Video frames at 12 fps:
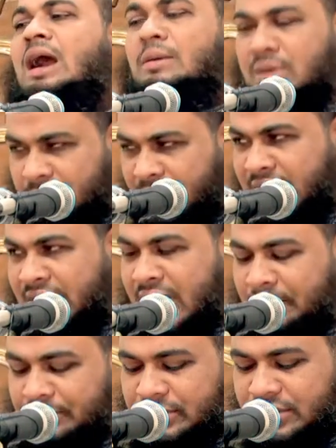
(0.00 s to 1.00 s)
আমার
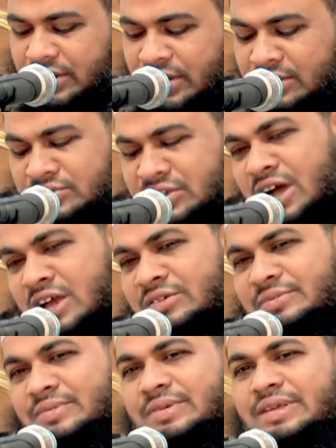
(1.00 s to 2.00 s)
ভাইয়েরা রমজান
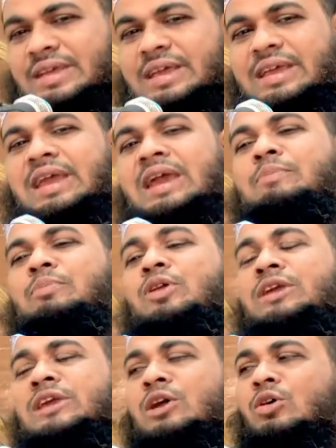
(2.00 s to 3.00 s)

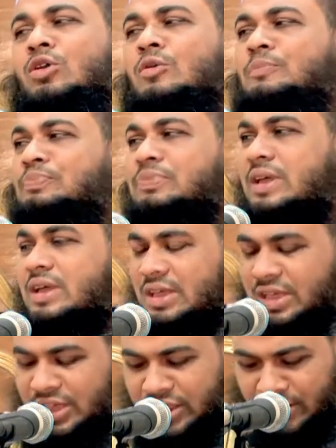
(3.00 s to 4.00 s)
এরপরে কি হলো এই